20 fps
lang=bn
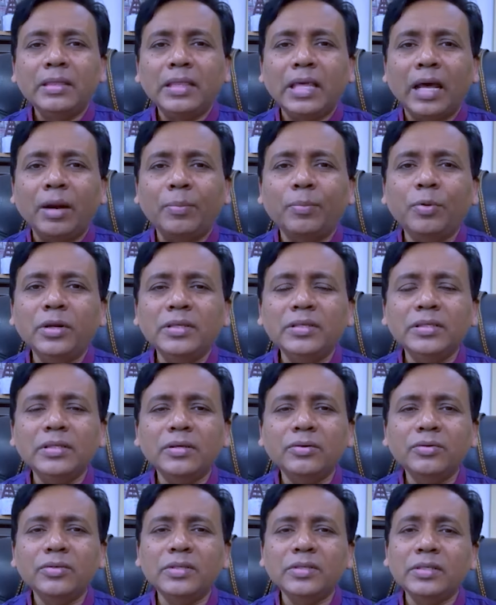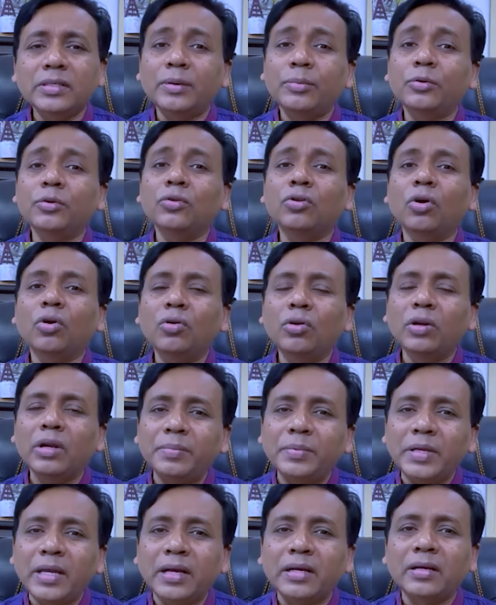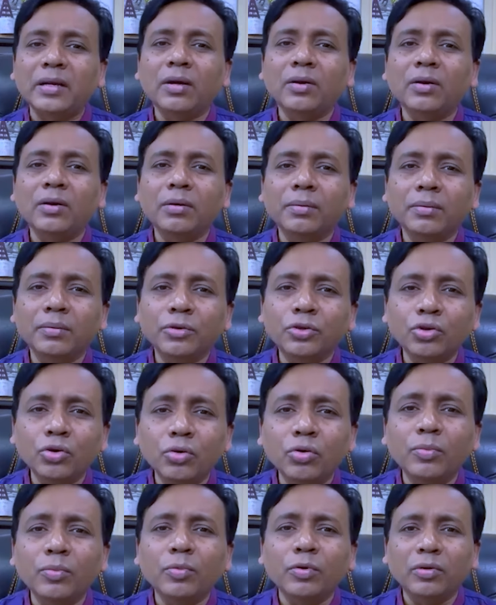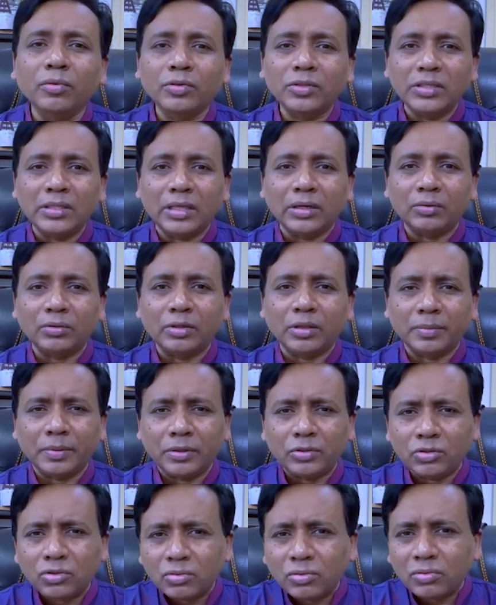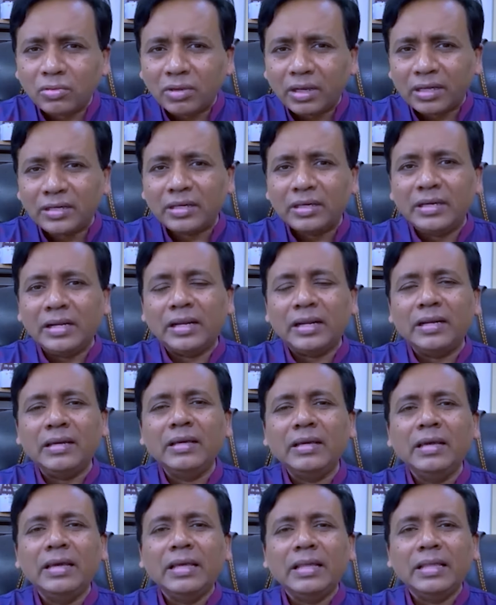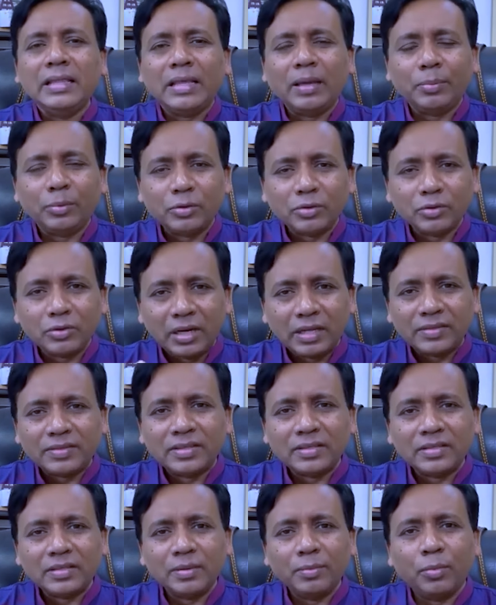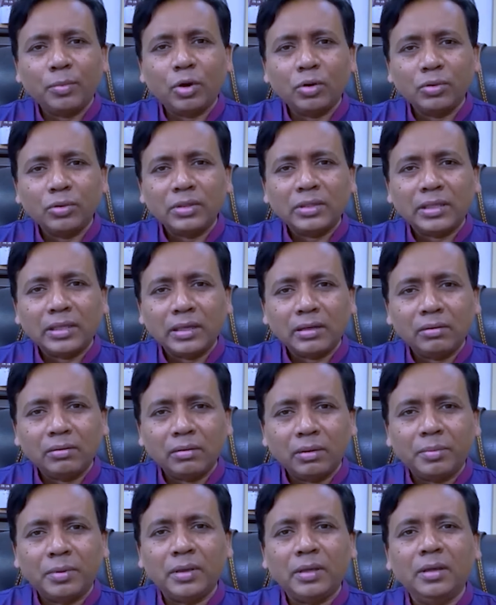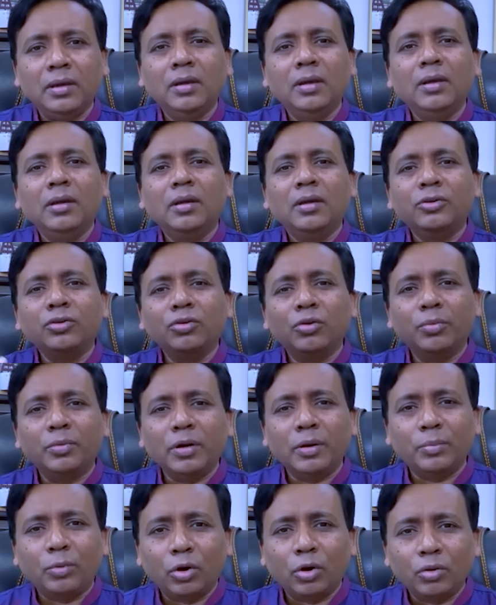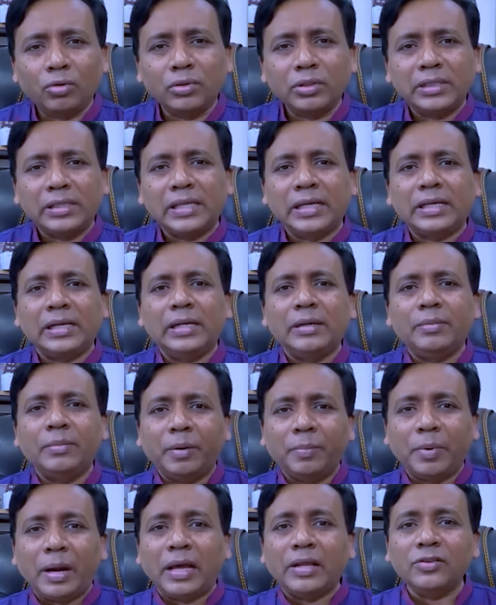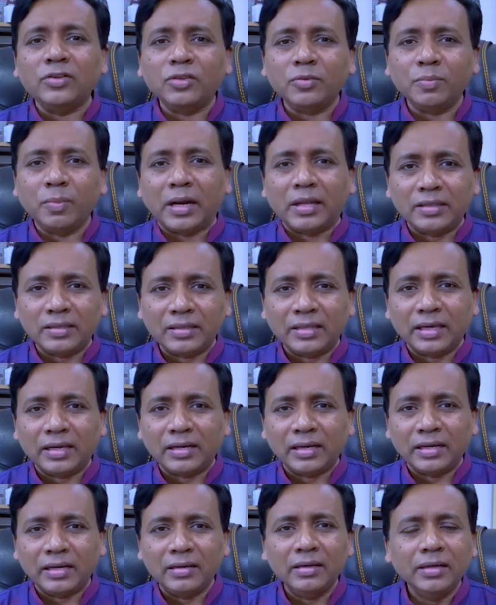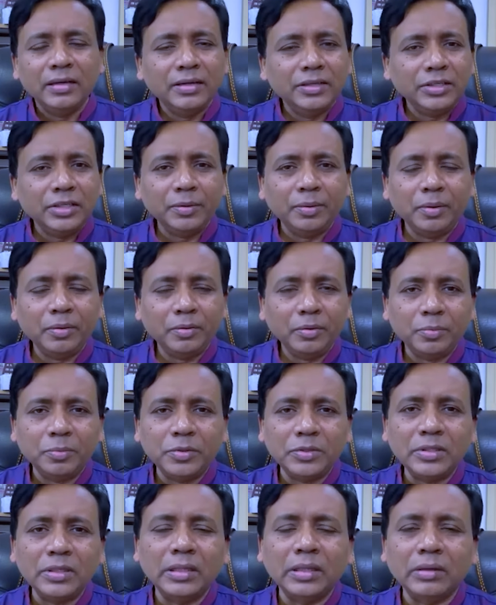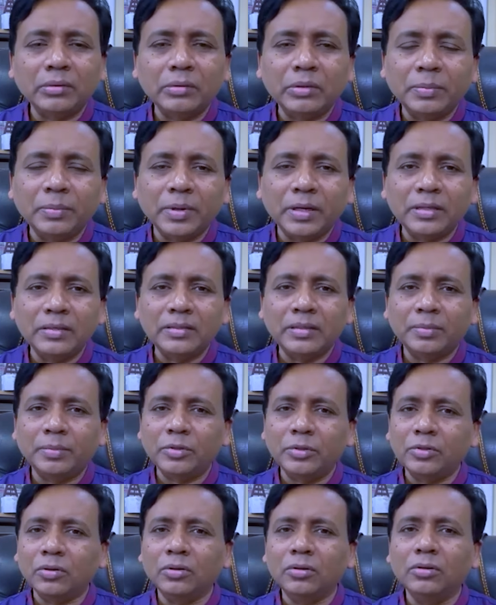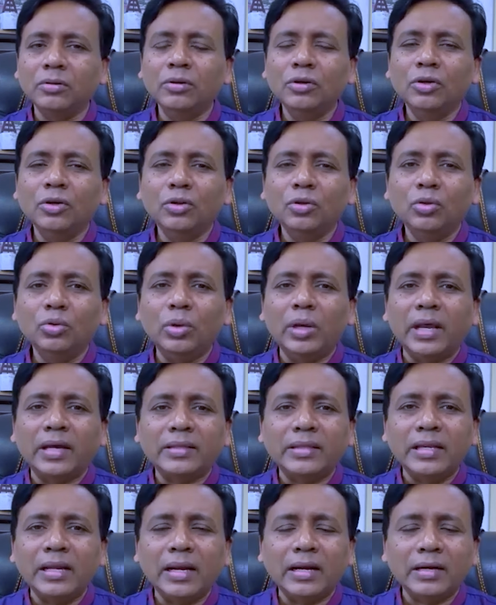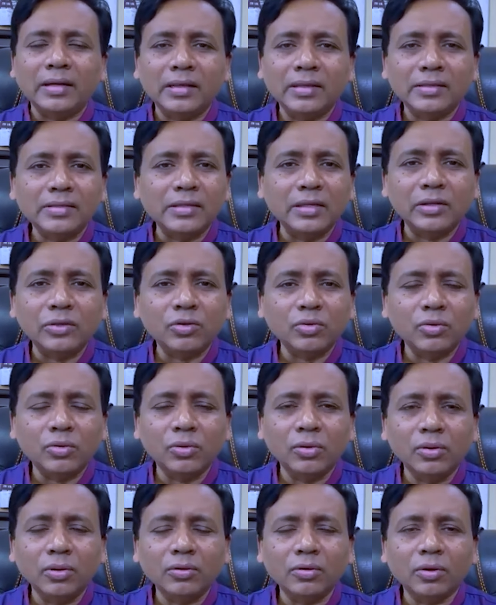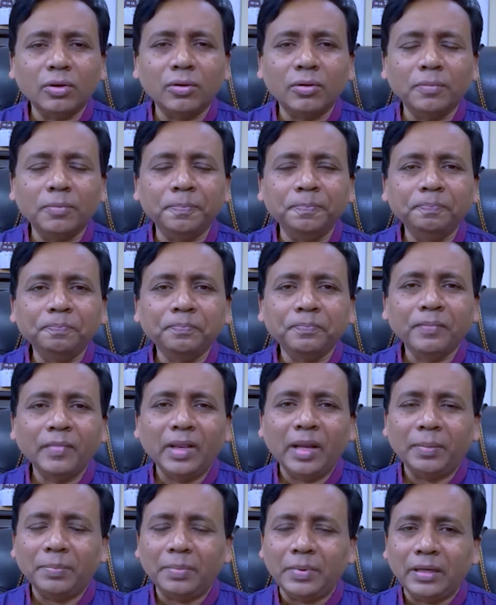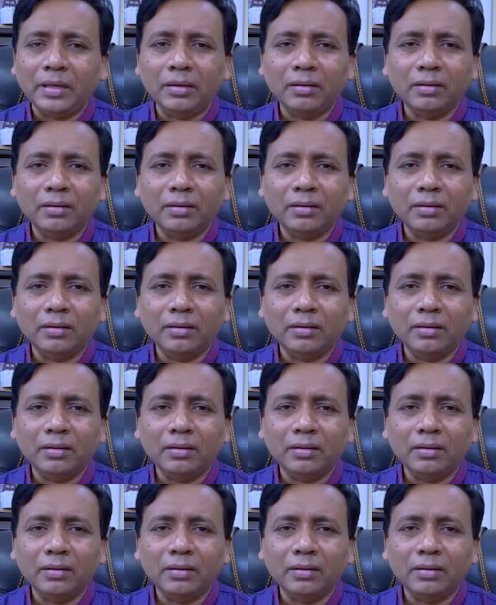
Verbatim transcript: তারপরে যেটা হচ্ছে যে এবং তখন আপনি একটা শোরুম চিন্তা করতে পারেন ছোট করে একটা নিলেন তারপর যখন আস্তে আস্তে বড় হতে থাকলো আপনি শোরুমটা বড় করতে থাকলেন বা ব্রাঞ্চ বাড়াতে থাকলেন সেভাবে আপনি চিন্তা করতে পারেন যে আপনার যখন দুই লাখ তিন লাখ টাকা সেল শুরু হলো তখন আপনি